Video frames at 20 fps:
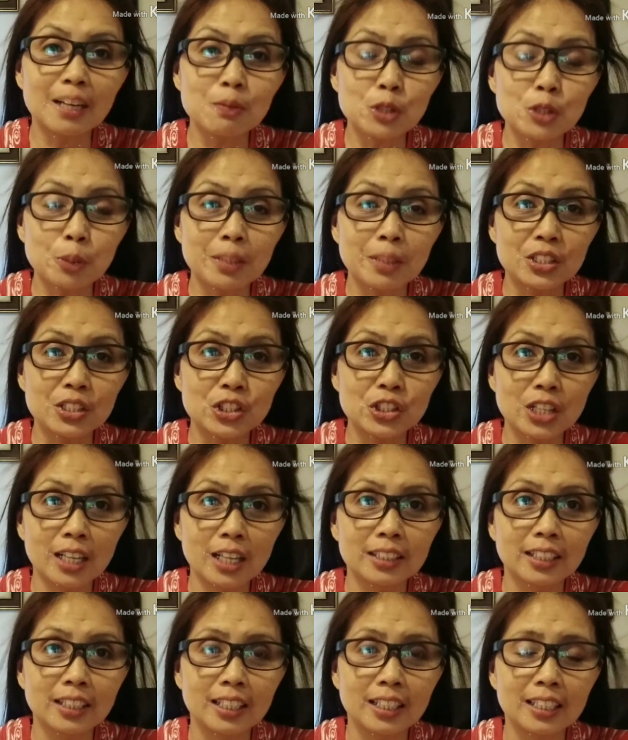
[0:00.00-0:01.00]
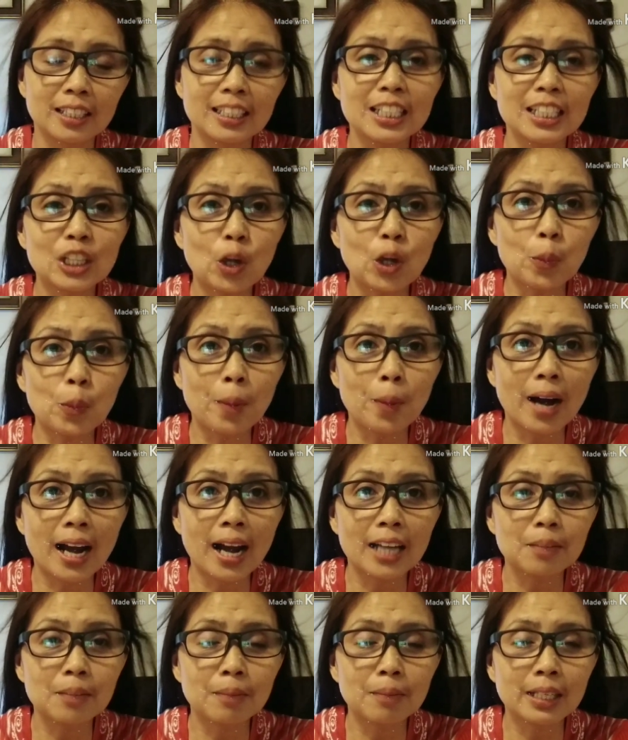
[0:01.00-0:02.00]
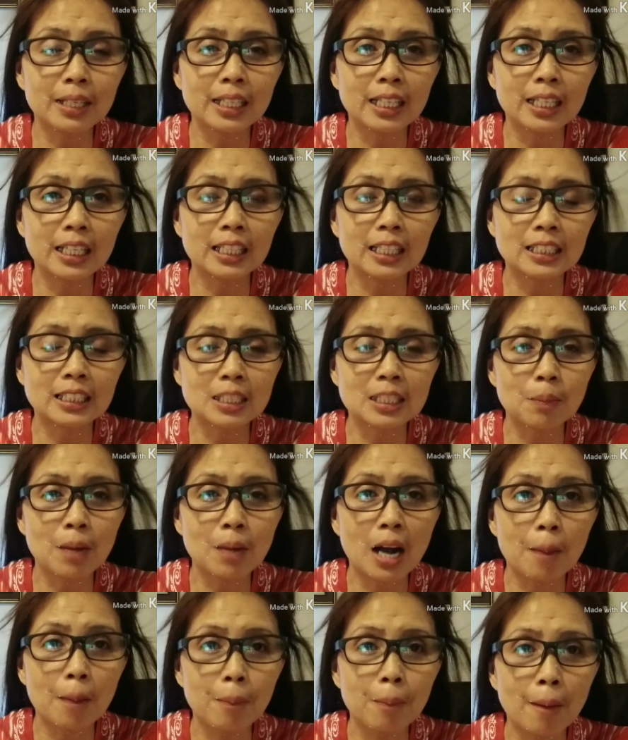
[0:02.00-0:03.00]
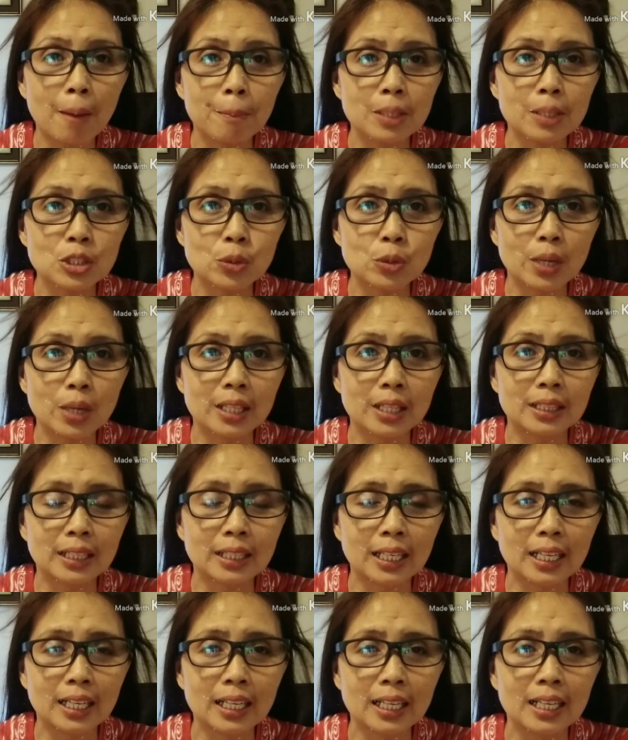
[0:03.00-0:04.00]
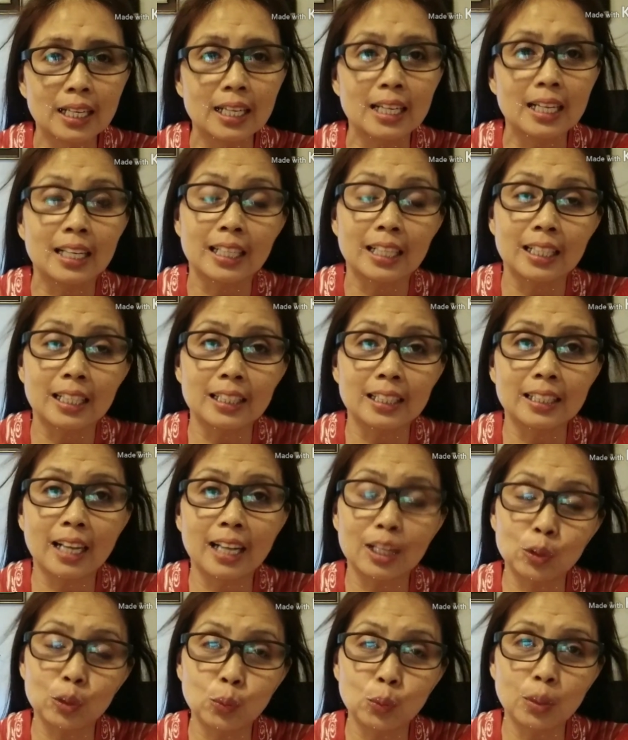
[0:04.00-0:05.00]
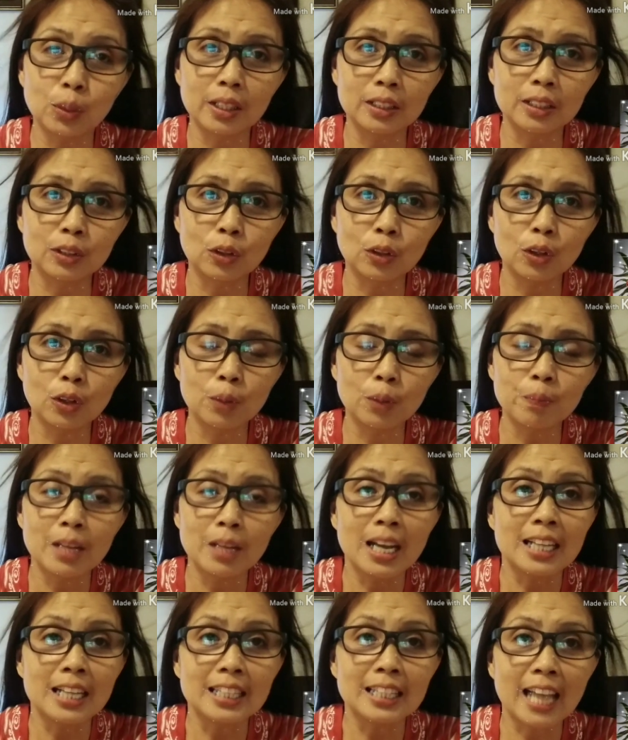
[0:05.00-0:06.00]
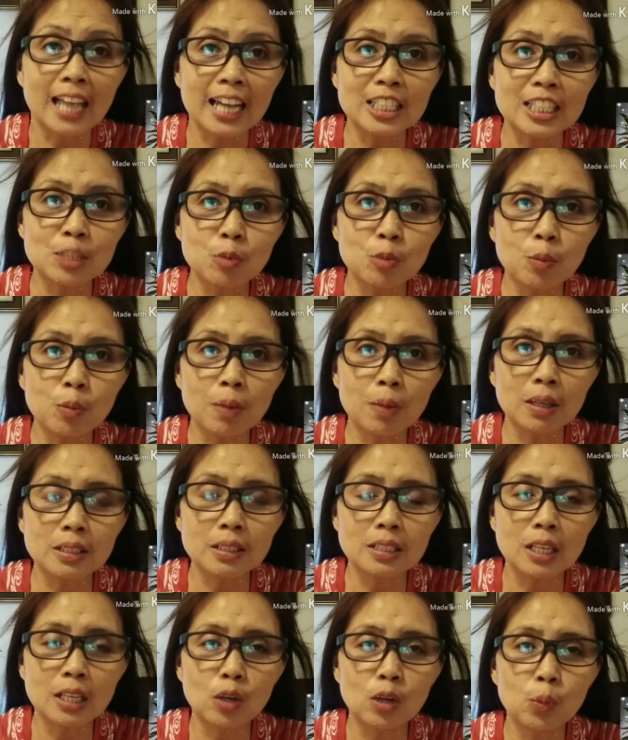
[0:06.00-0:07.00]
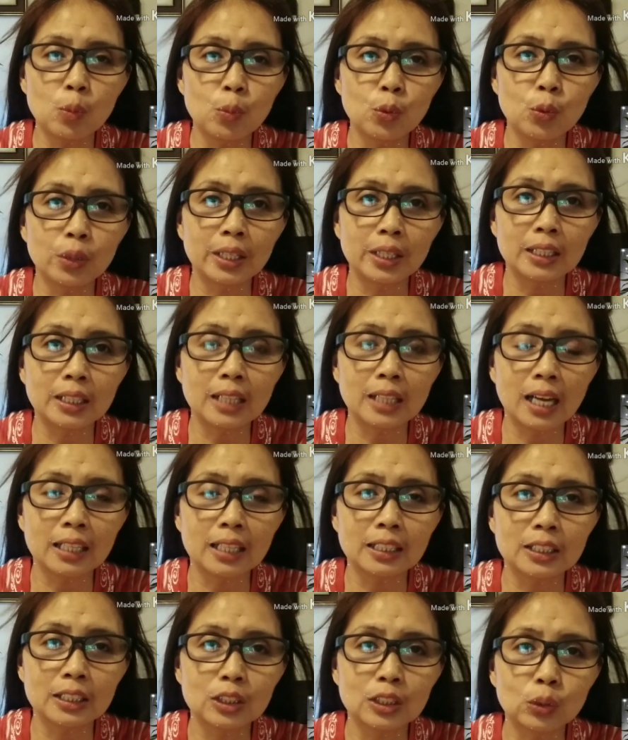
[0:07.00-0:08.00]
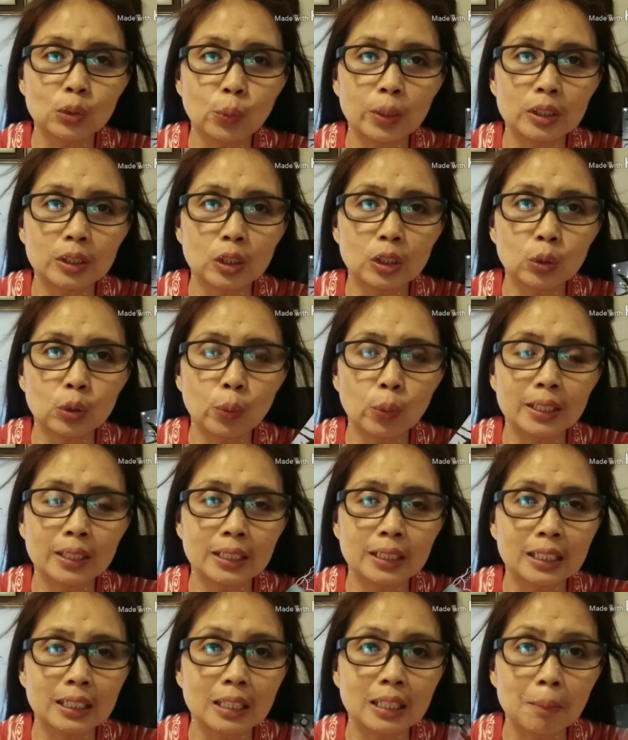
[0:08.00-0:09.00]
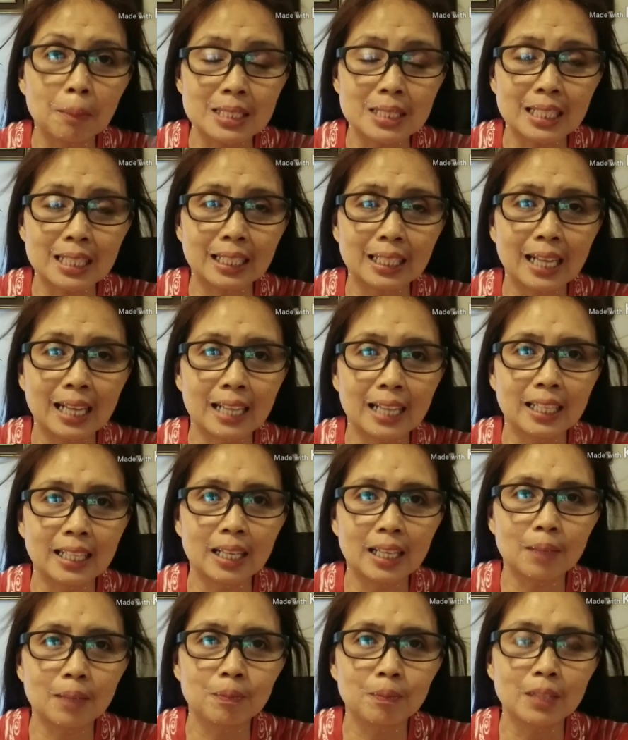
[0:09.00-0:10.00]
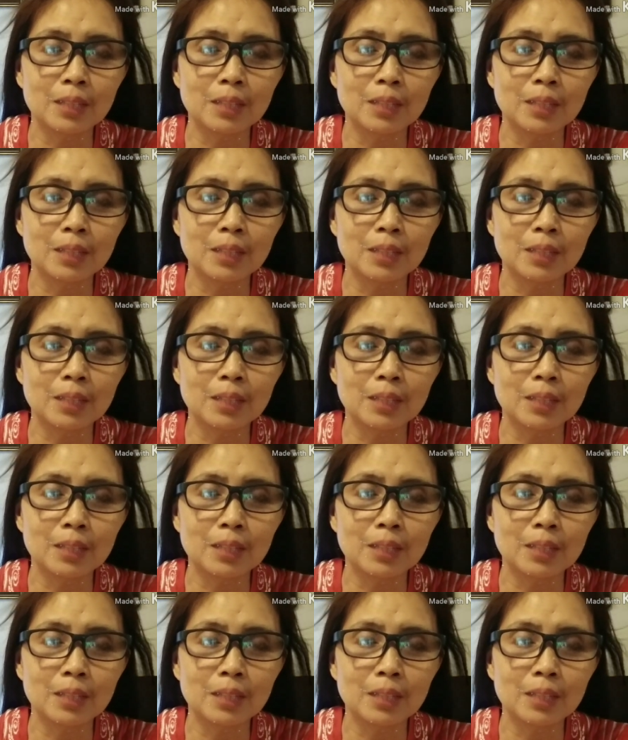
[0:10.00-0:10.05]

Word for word: Welcome to my channel. Ikaw ba ay mahilig sa mga pampaswerte na katulad ko? Nice mo bang salubungin ang year 2020 ng masagana?